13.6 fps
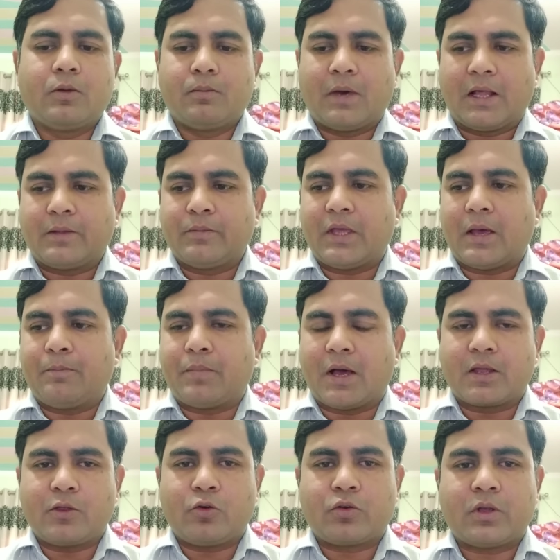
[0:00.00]
बाद में आप
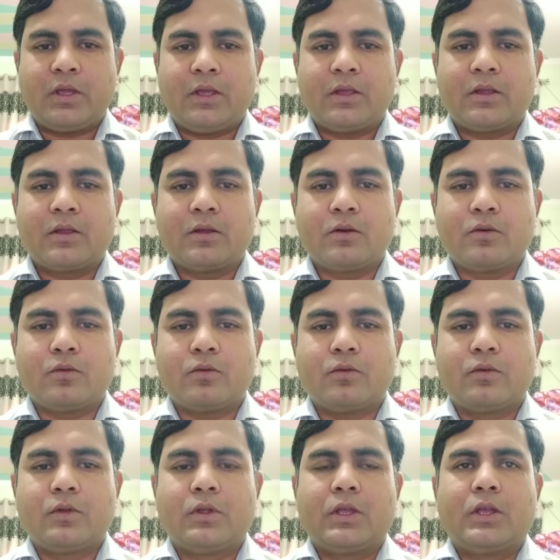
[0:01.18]
बागी हो गए
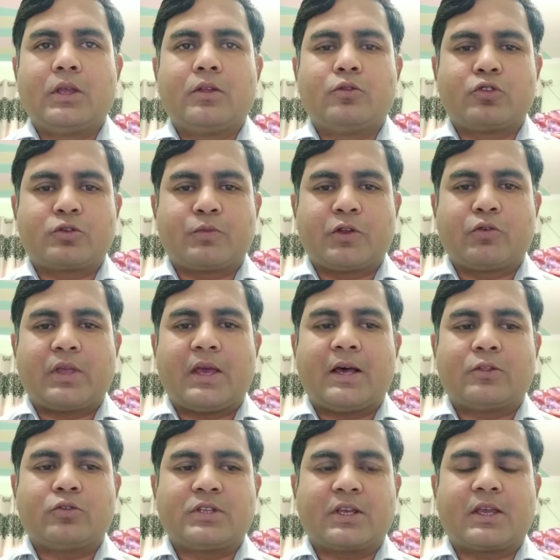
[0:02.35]
दुश्मनों के
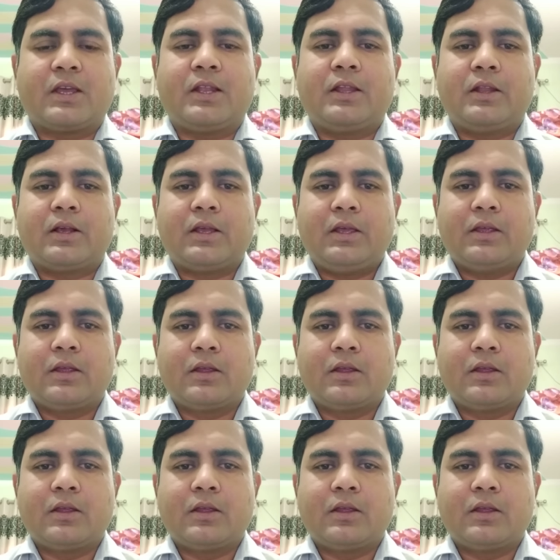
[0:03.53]
हाथों से खेलने लगे